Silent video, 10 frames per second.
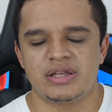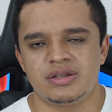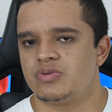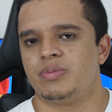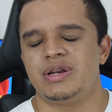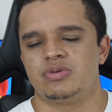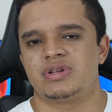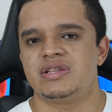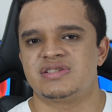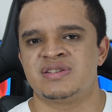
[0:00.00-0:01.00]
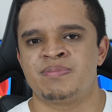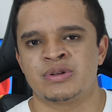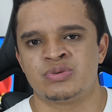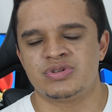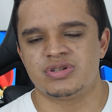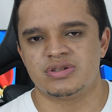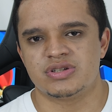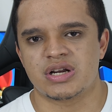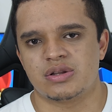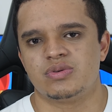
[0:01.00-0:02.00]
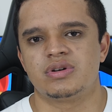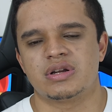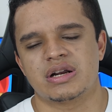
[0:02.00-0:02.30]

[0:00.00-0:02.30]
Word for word: E como ele não tem dissipador de calor,